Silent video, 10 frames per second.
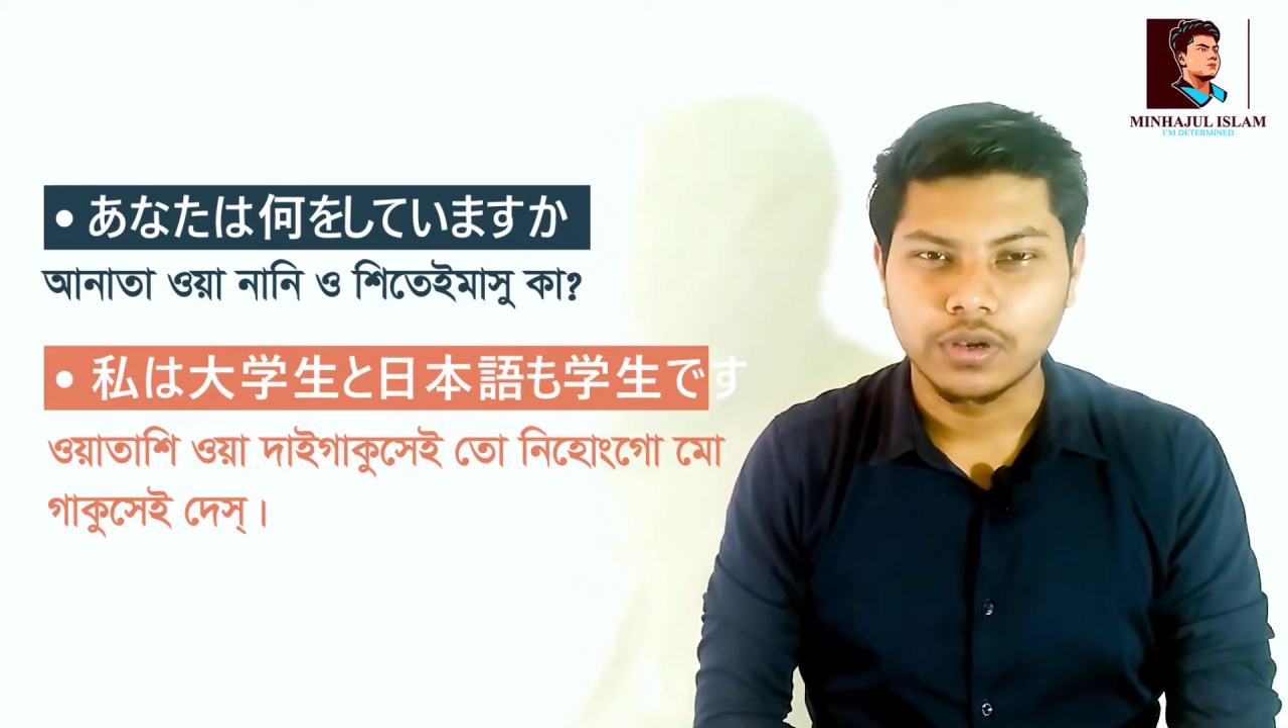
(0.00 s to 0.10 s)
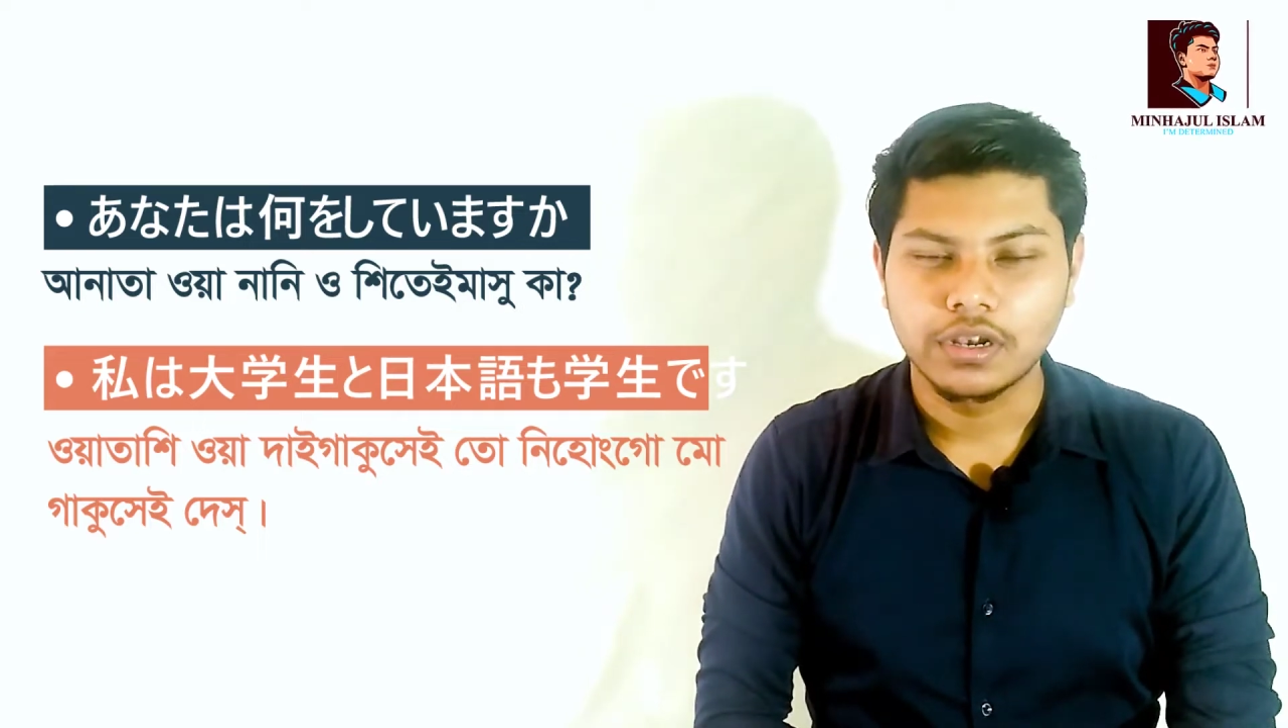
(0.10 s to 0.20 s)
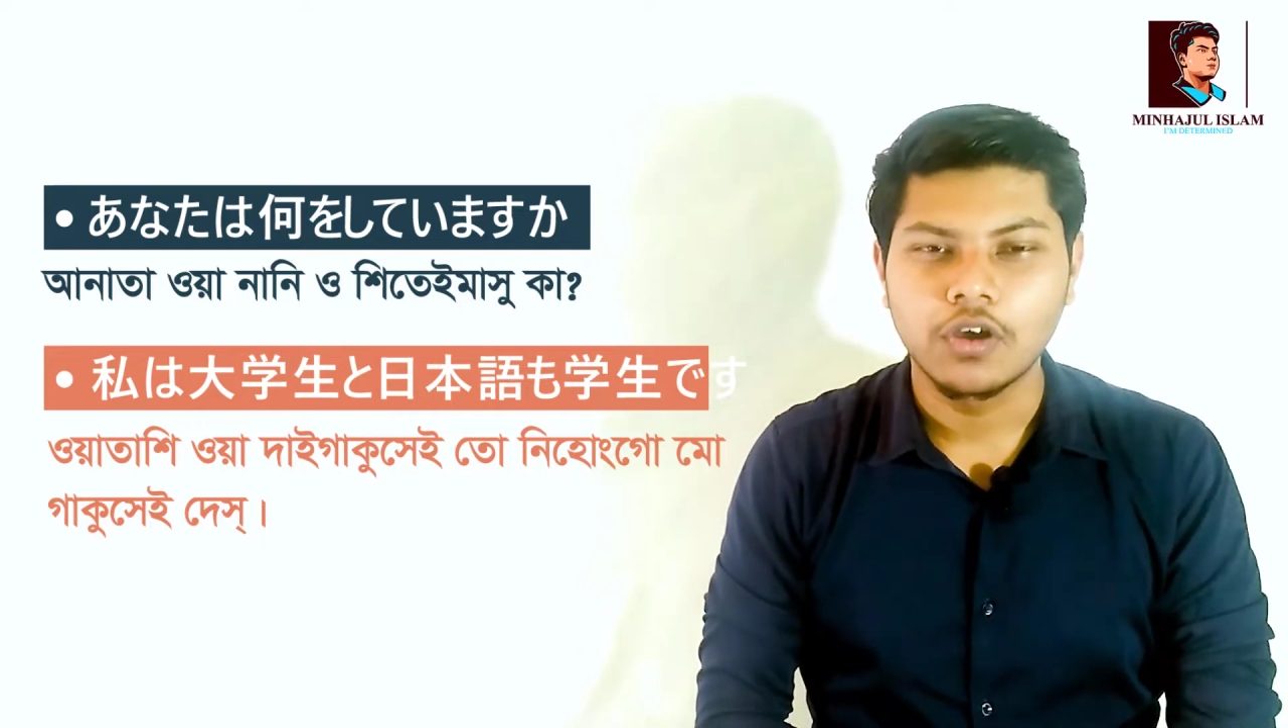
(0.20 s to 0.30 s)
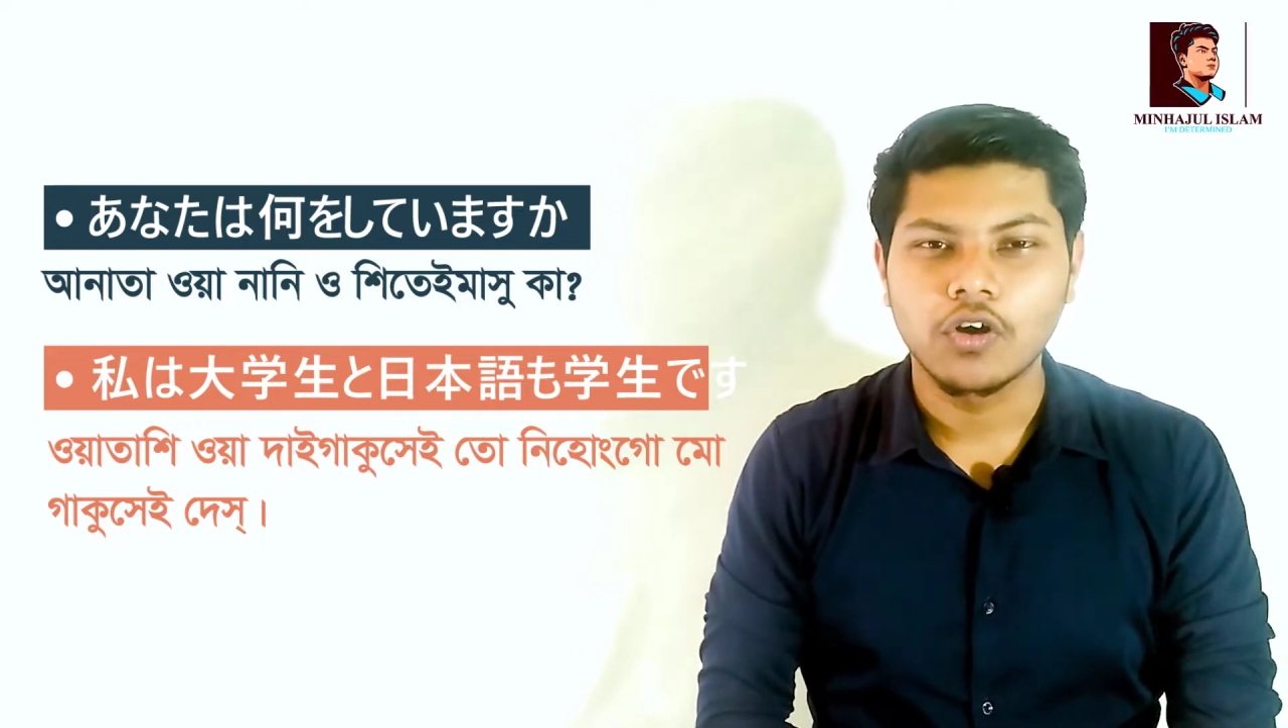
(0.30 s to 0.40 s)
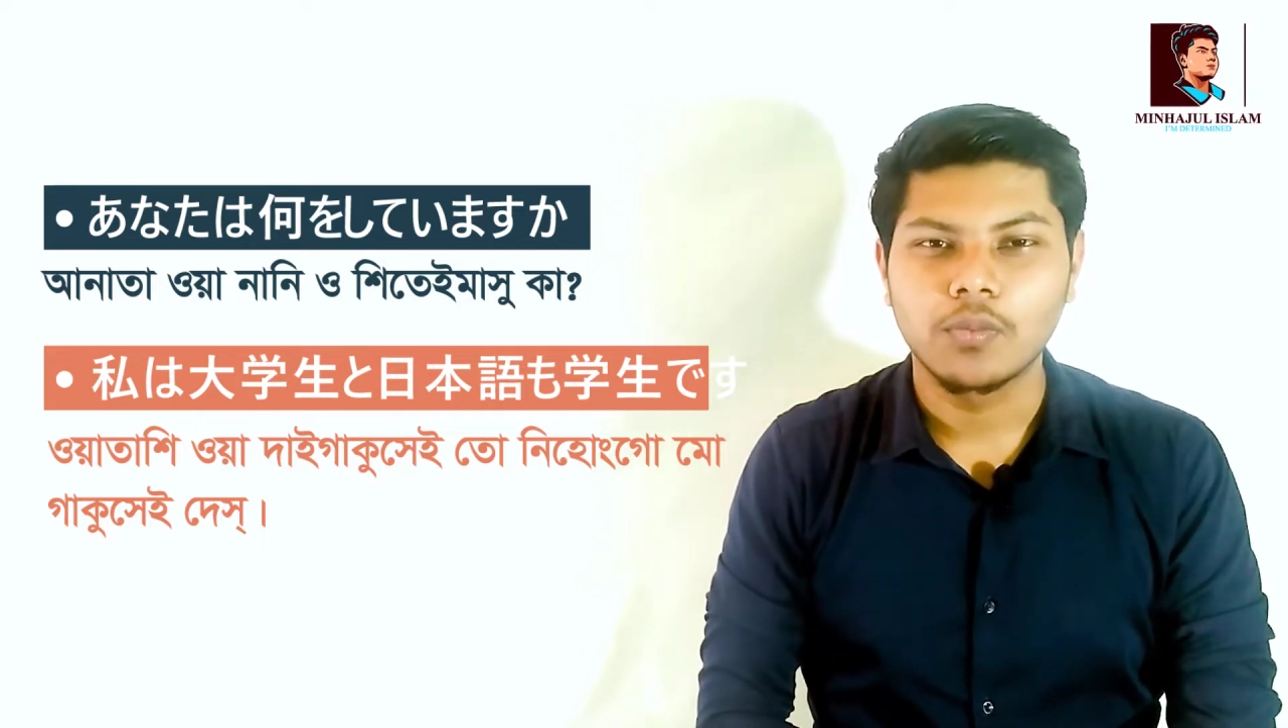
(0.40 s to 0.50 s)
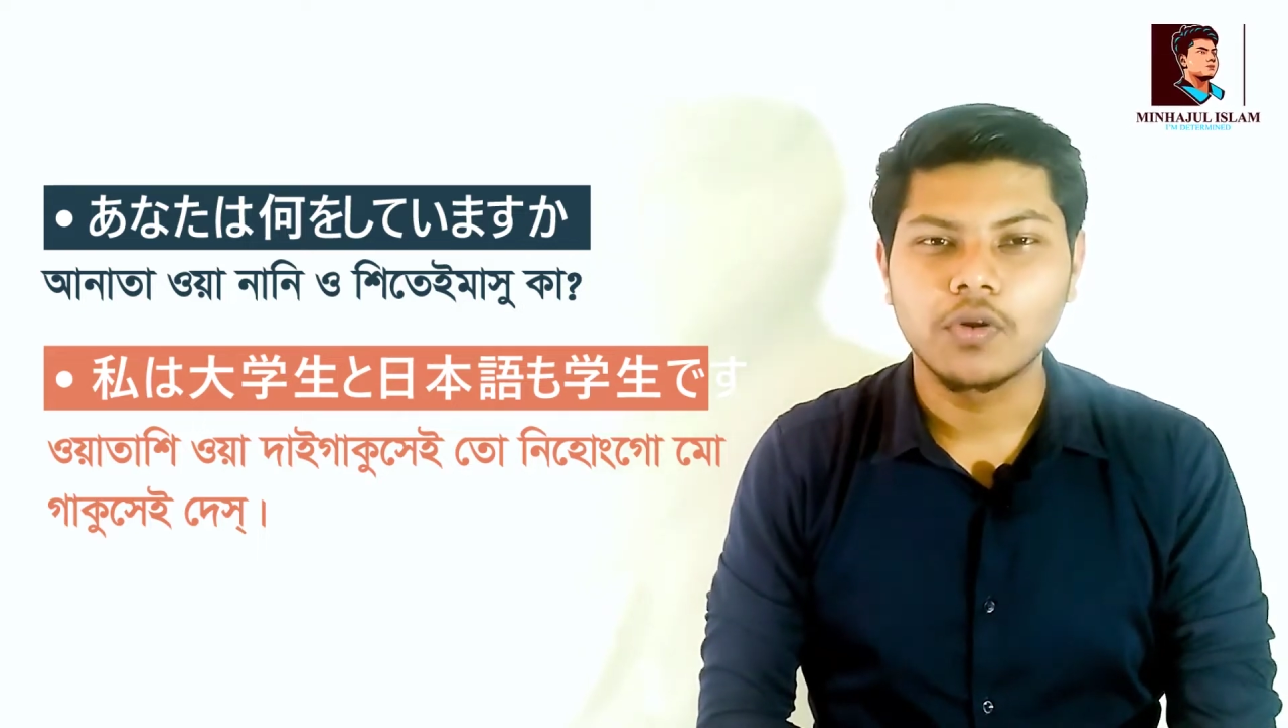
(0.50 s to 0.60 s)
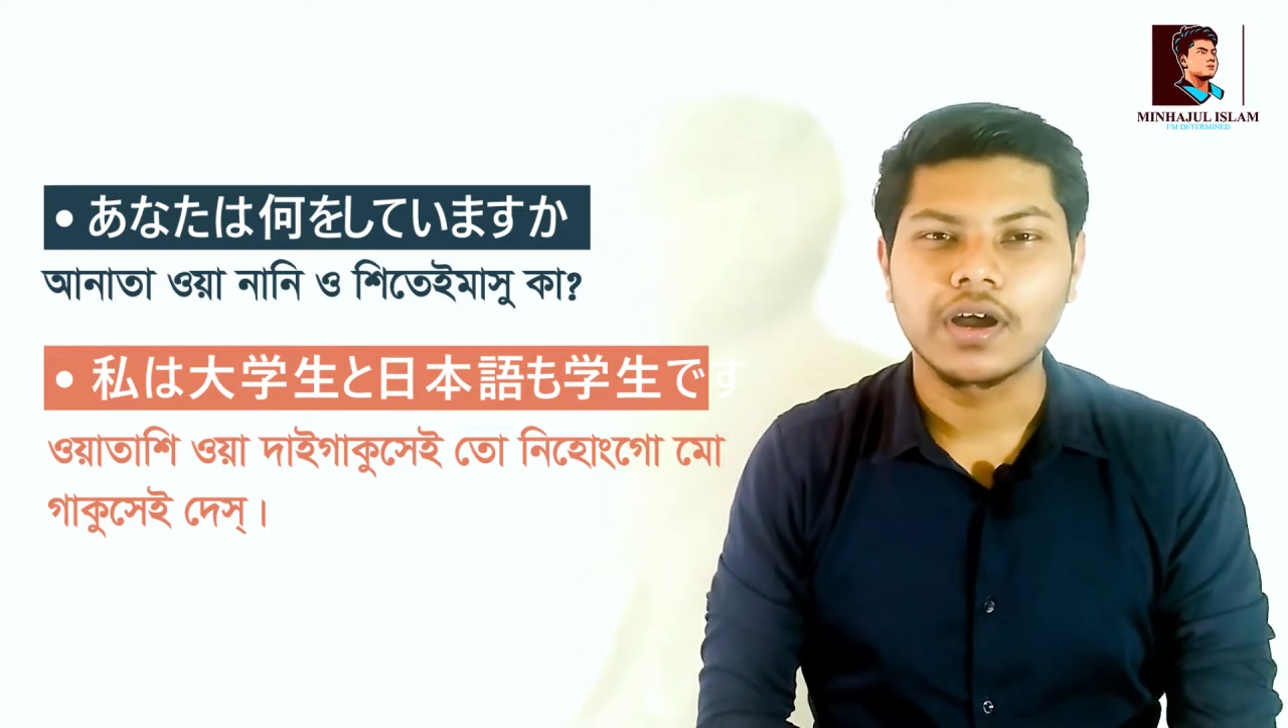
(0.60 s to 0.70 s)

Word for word: নিহঙ্গম মো